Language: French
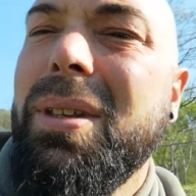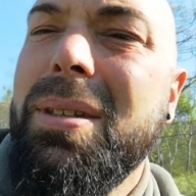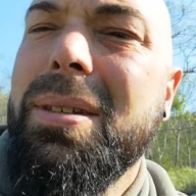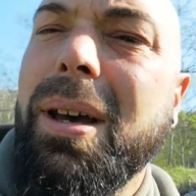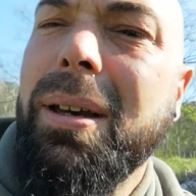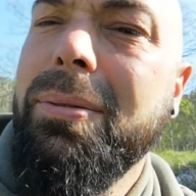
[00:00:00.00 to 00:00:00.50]

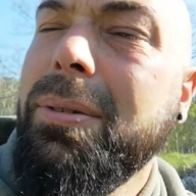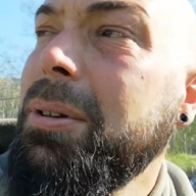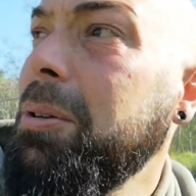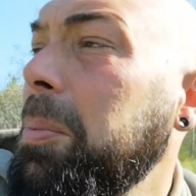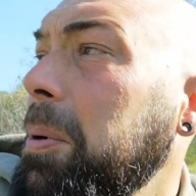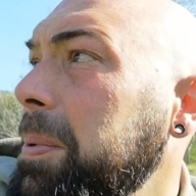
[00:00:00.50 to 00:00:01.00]
ils arrivent
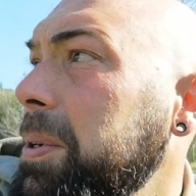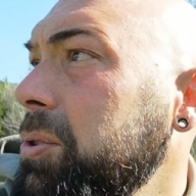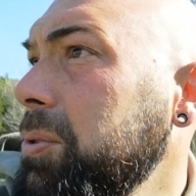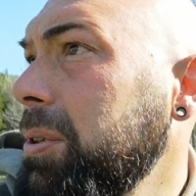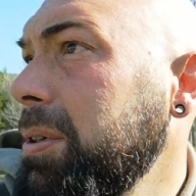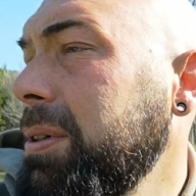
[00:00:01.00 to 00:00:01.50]
le premier
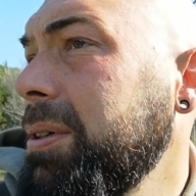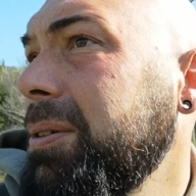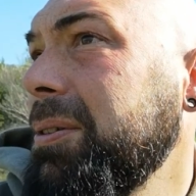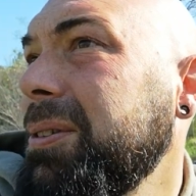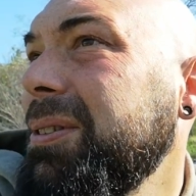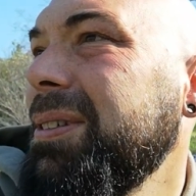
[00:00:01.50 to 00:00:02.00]
jour
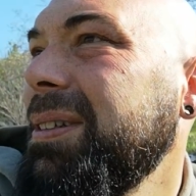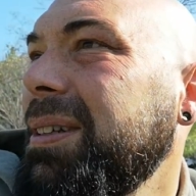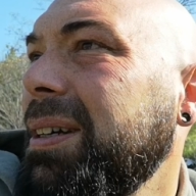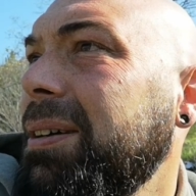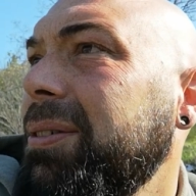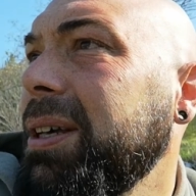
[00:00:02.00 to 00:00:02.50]

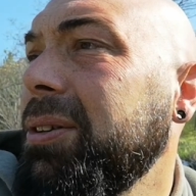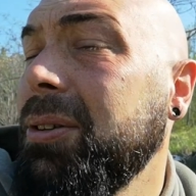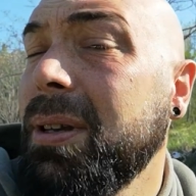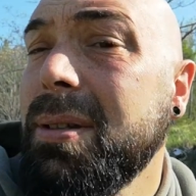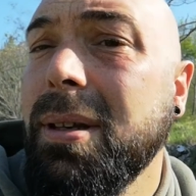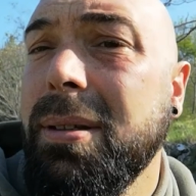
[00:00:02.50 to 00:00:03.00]
avec
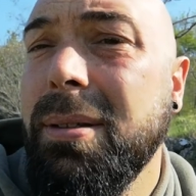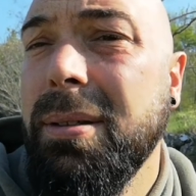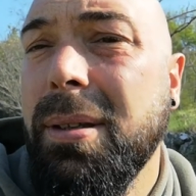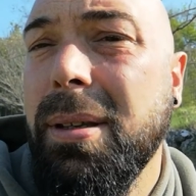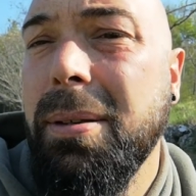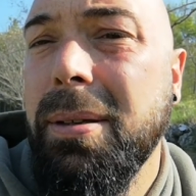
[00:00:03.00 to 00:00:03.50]

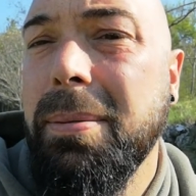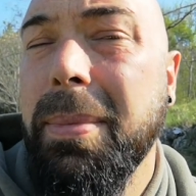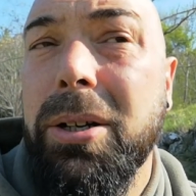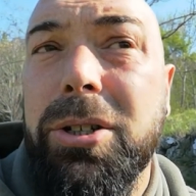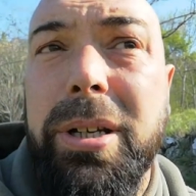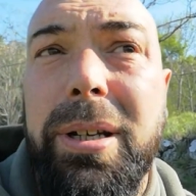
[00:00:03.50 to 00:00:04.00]
Nasreddin qui
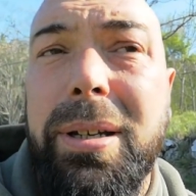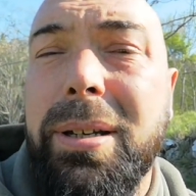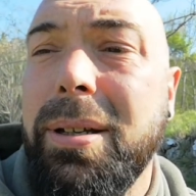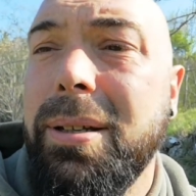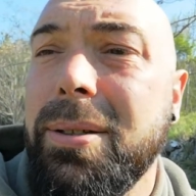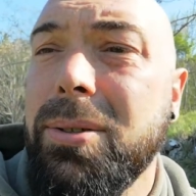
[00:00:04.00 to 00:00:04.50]
marchait
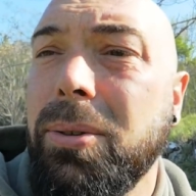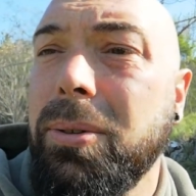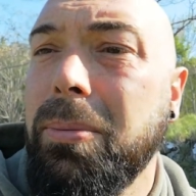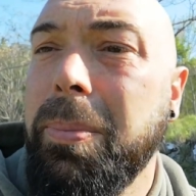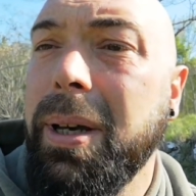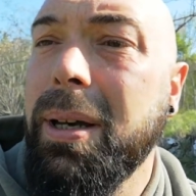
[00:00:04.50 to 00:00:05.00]
et
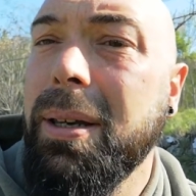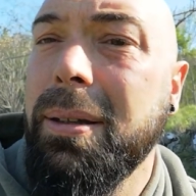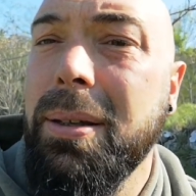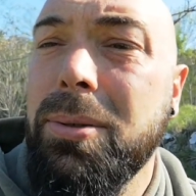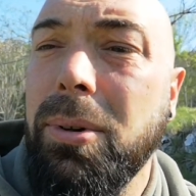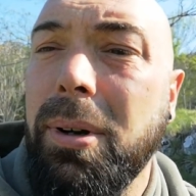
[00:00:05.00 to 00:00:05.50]
son père qui
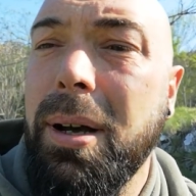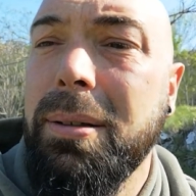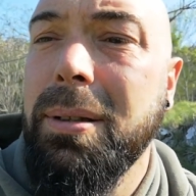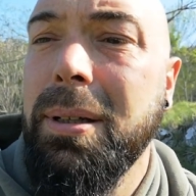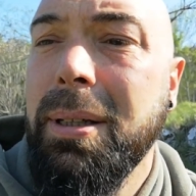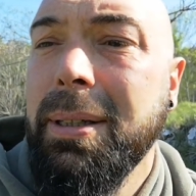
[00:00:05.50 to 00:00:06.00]
était sur
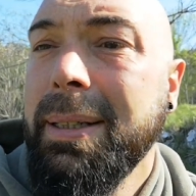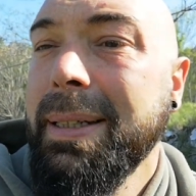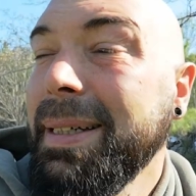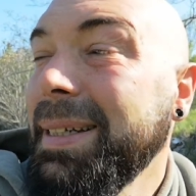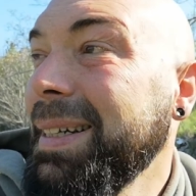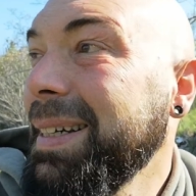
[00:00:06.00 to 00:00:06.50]
l'âne.
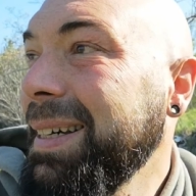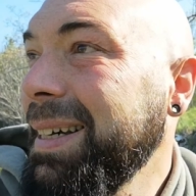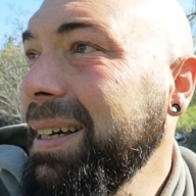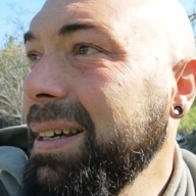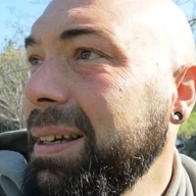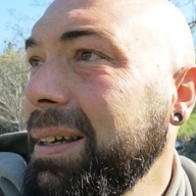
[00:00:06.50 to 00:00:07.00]

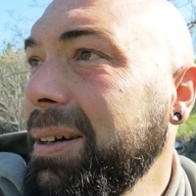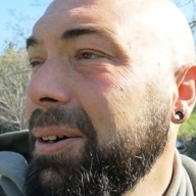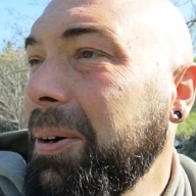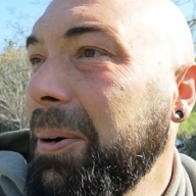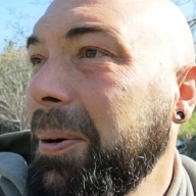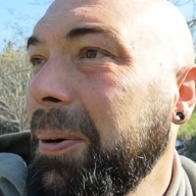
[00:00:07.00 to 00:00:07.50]

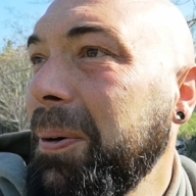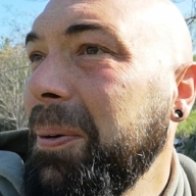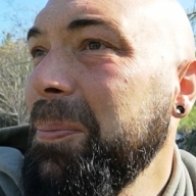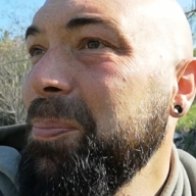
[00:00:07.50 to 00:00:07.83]
Euh,